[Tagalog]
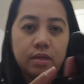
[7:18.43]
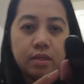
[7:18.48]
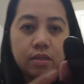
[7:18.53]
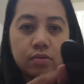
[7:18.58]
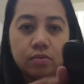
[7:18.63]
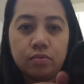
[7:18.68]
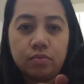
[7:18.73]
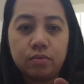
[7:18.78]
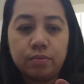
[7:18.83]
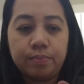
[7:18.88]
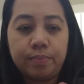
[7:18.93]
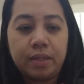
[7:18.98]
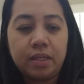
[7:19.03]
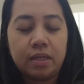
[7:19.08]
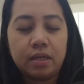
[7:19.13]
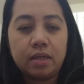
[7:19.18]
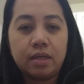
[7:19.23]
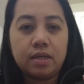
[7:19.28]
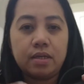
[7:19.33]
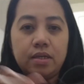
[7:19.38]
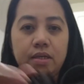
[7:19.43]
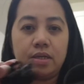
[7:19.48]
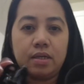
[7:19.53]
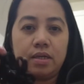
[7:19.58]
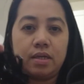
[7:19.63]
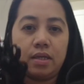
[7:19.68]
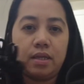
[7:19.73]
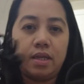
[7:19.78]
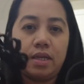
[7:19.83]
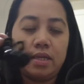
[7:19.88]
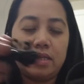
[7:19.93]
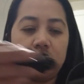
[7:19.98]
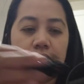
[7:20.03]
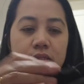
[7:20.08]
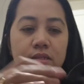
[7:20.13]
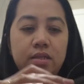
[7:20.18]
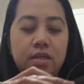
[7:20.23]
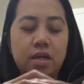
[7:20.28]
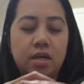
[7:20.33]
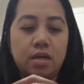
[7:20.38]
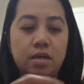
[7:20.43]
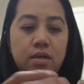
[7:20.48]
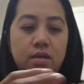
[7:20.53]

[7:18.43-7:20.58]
itong pinaka lace niya